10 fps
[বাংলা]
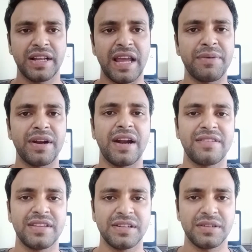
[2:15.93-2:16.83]
ক্যামেরার
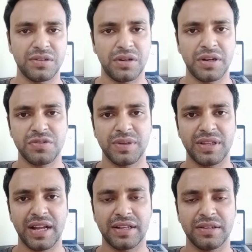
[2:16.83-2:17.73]
আইসি অনেক সময়
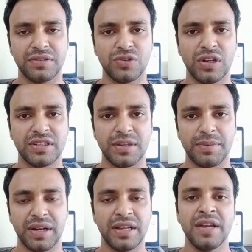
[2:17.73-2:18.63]
থাক চলে যেতে
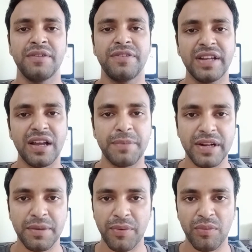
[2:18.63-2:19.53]
পারে
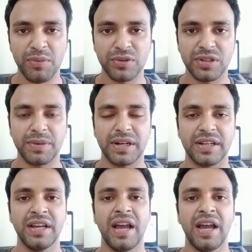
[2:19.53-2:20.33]
ফিঙ্গারপ্রিন্টের প্রবলেম হতে পারে